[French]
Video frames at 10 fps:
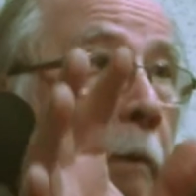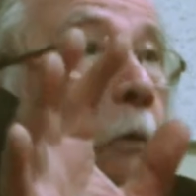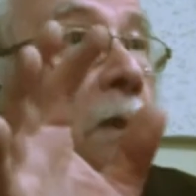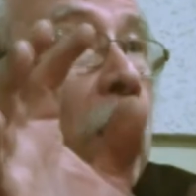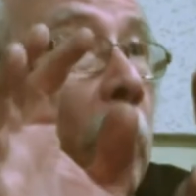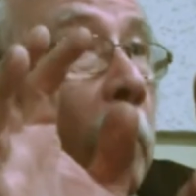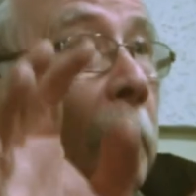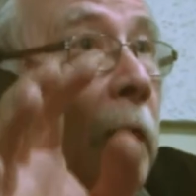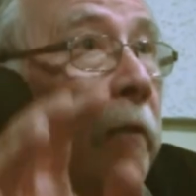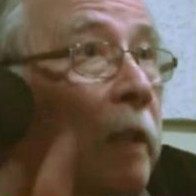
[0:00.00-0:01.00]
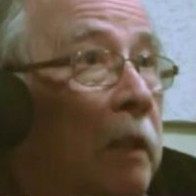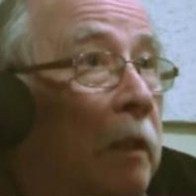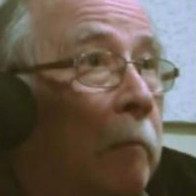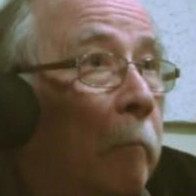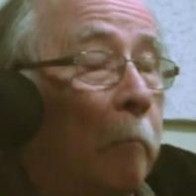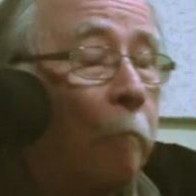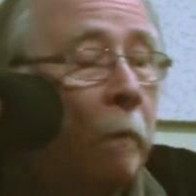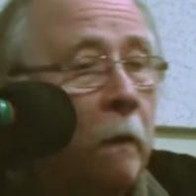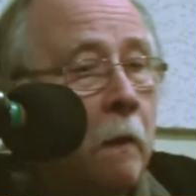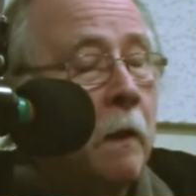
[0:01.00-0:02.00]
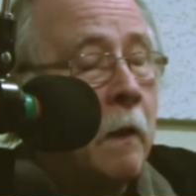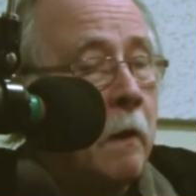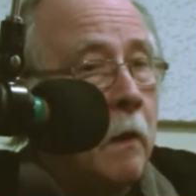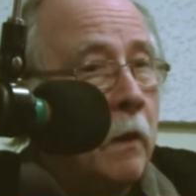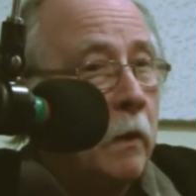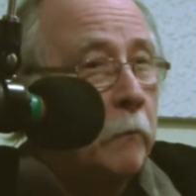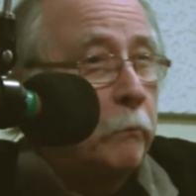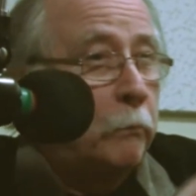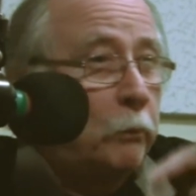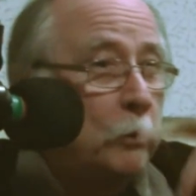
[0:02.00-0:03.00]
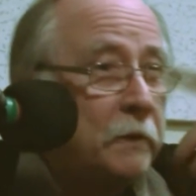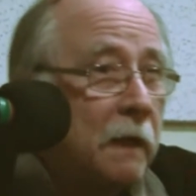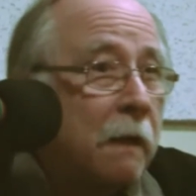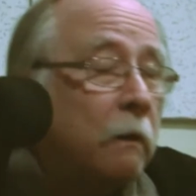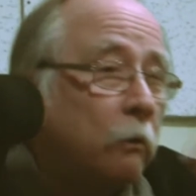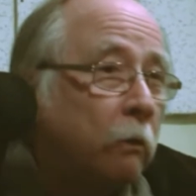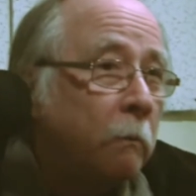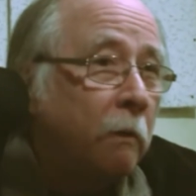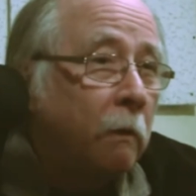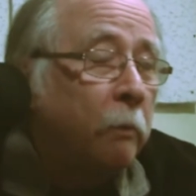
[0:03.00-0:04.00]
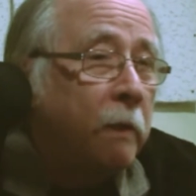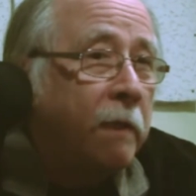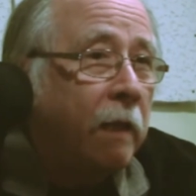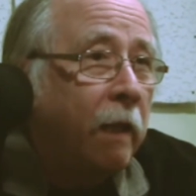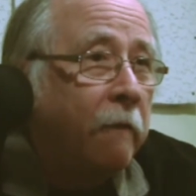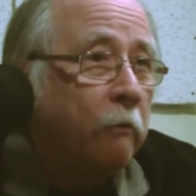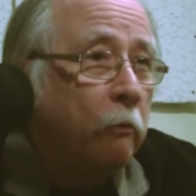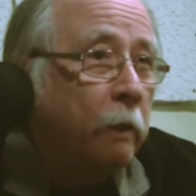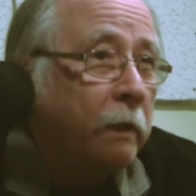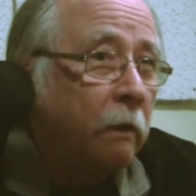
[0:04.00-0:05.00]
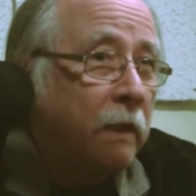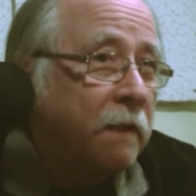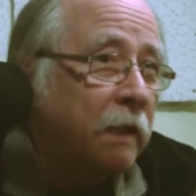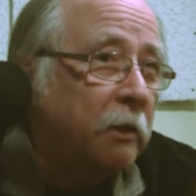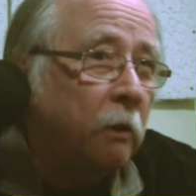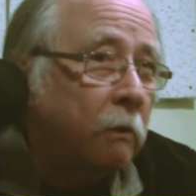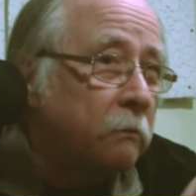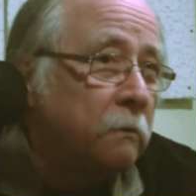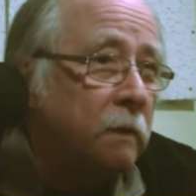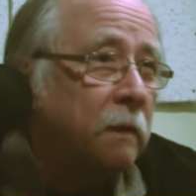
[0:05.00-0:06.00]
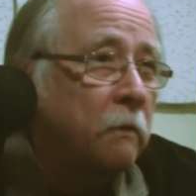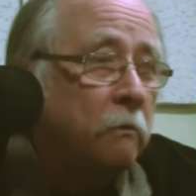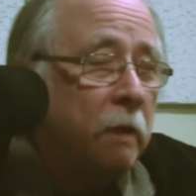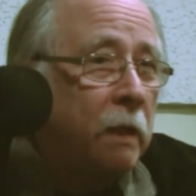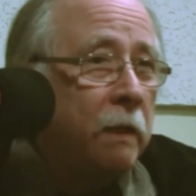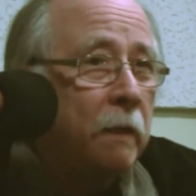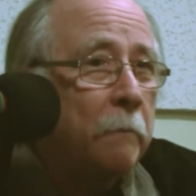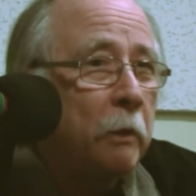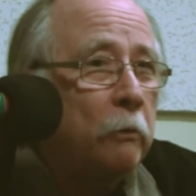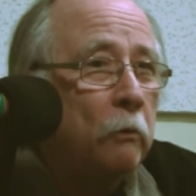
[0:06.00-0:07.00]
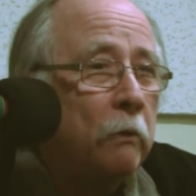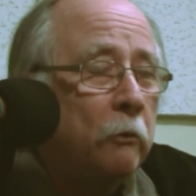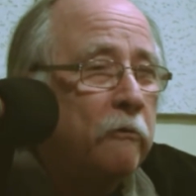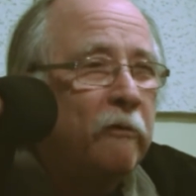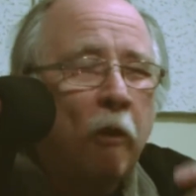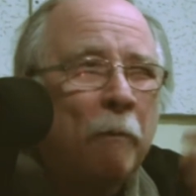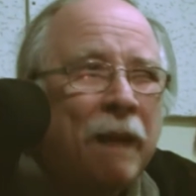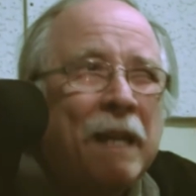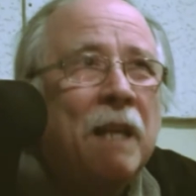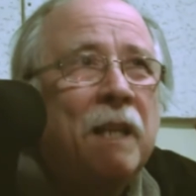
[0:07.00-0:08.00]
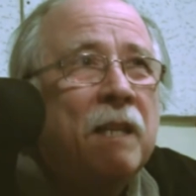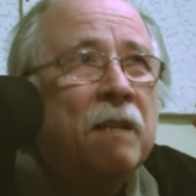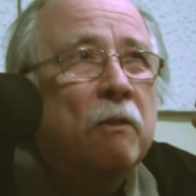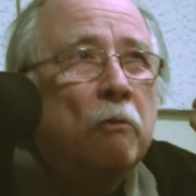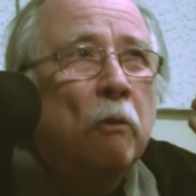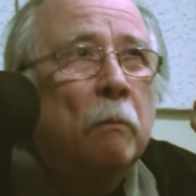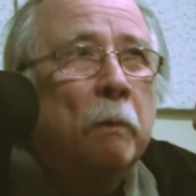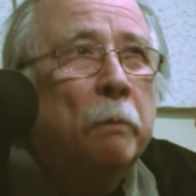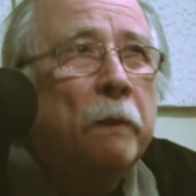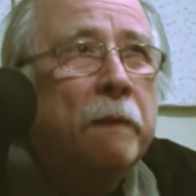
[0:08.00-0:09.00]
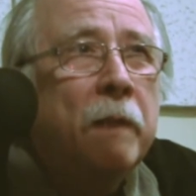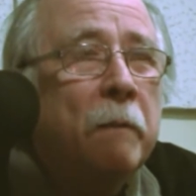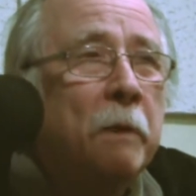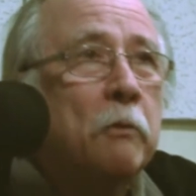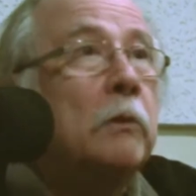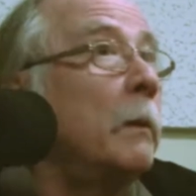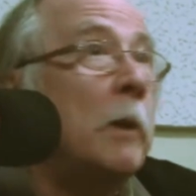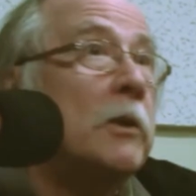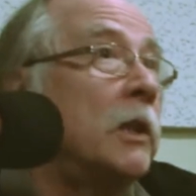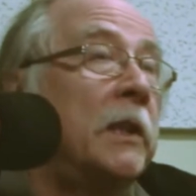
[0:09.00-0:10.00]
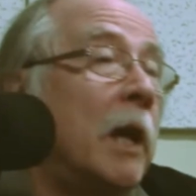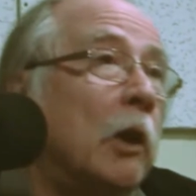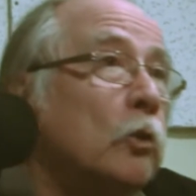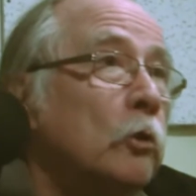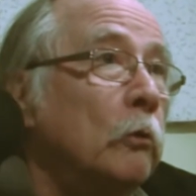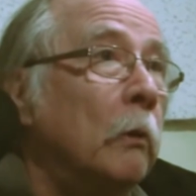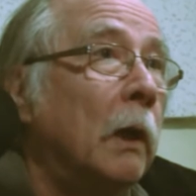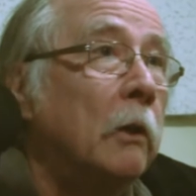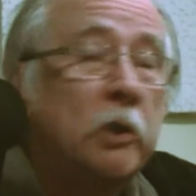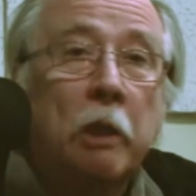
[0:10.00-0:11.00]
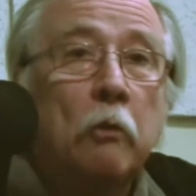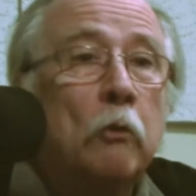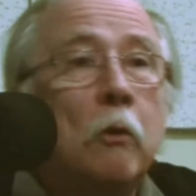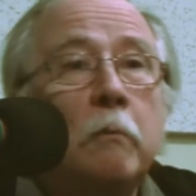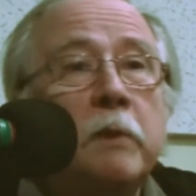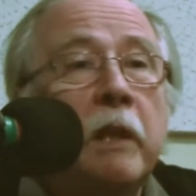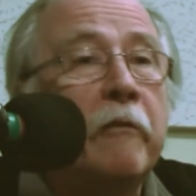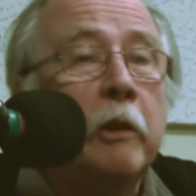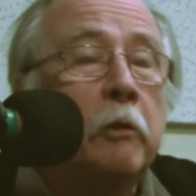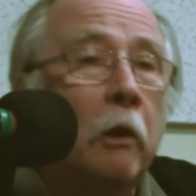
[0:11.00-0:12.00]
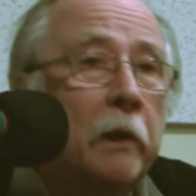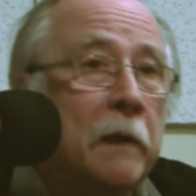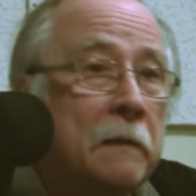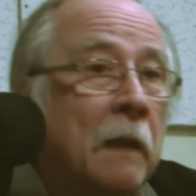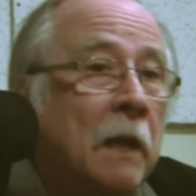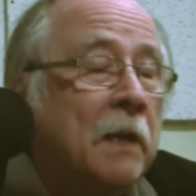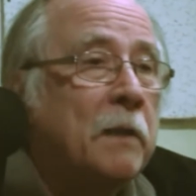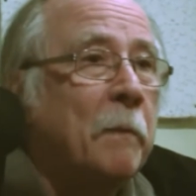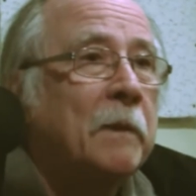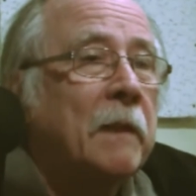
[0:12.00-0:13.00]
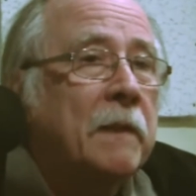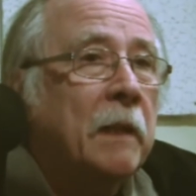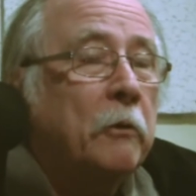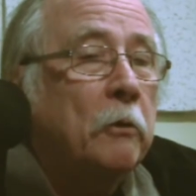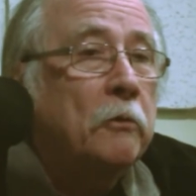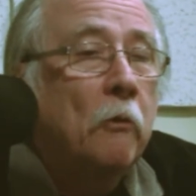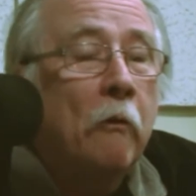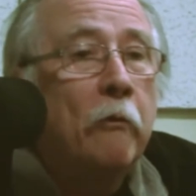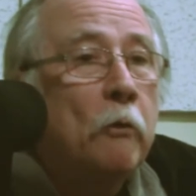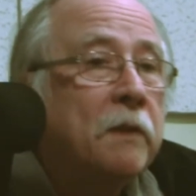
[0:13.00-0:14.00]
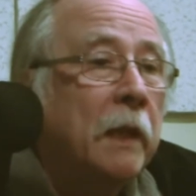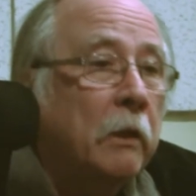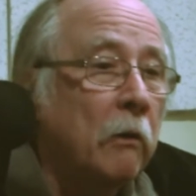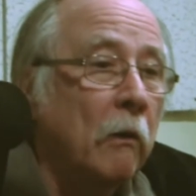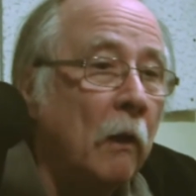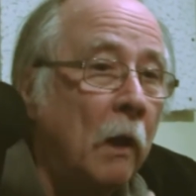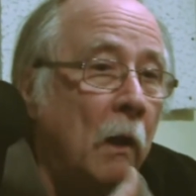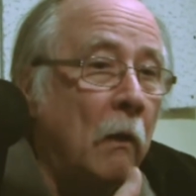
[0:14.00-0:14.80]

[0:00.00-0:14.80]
qu'on appelle aussi le roman de la victime. Plus tard, le roman policier a évolué. Dans les années 30, aux États-Unis, est apparue une forme réaliste du roman policier, parce qu'au départ, c'était un jeu. Hein. Sherlock Holmes qui fait une enquête, c'est pas très sérieux. Ce qu'on veut, c'est que, euh,